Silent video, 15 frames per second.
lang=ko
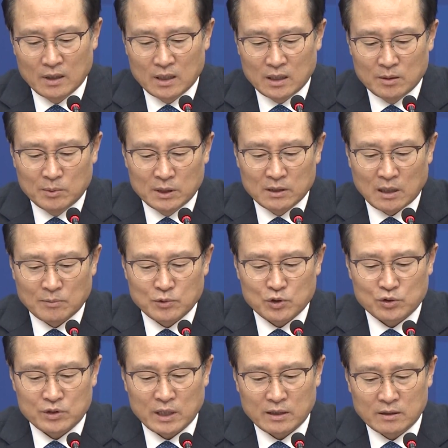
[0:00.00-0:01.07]
이번
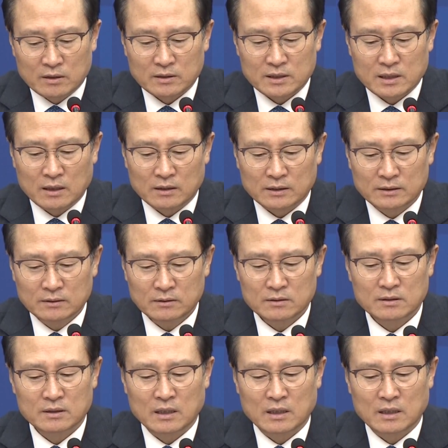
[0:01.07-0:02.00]
압수수색 영장은